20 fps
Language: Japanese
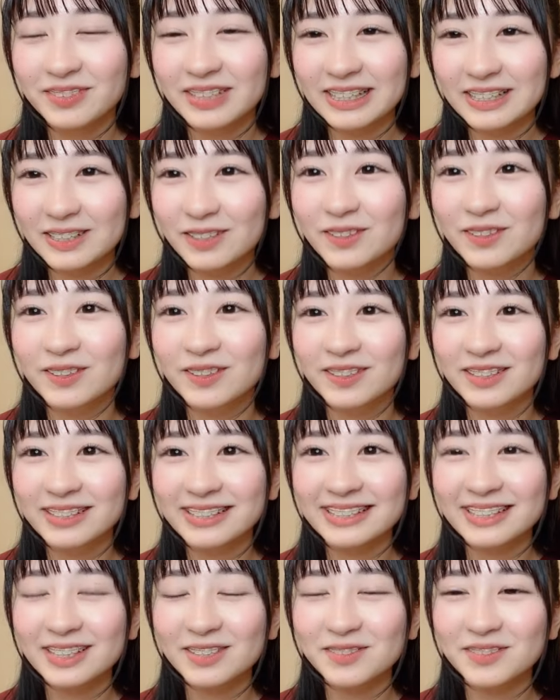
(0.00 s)
そう
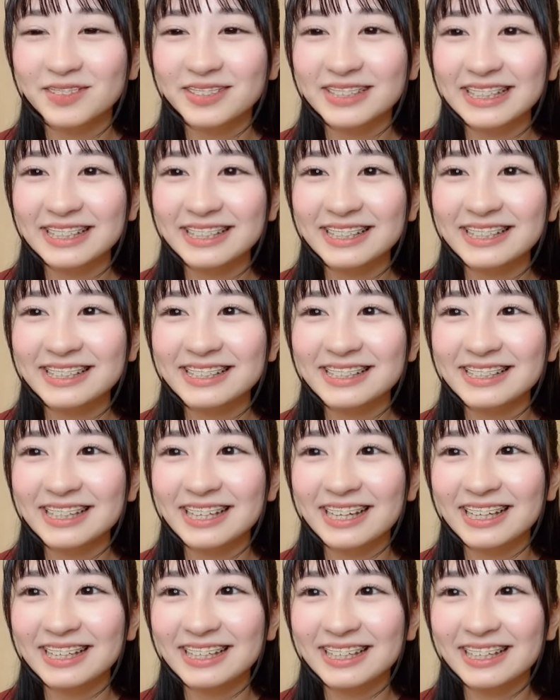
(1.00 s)
しかも全日
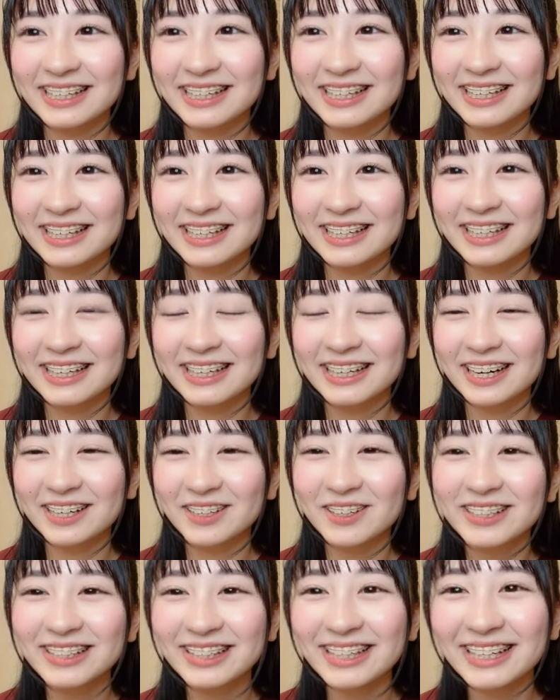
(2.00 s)
制に通っ
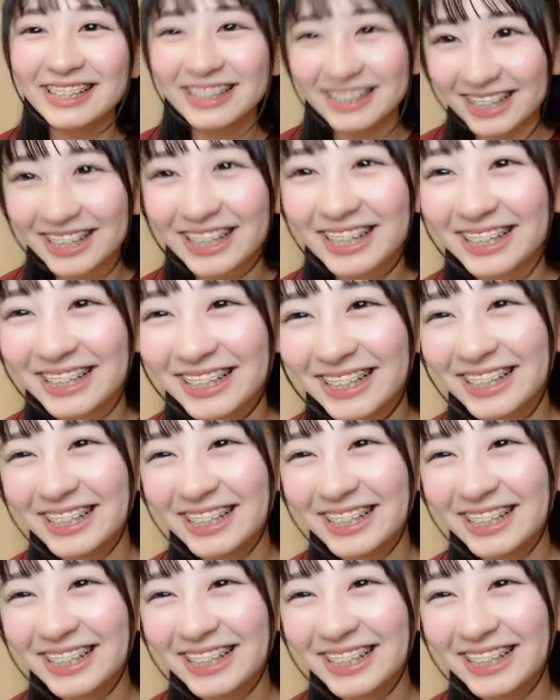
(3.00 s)
てて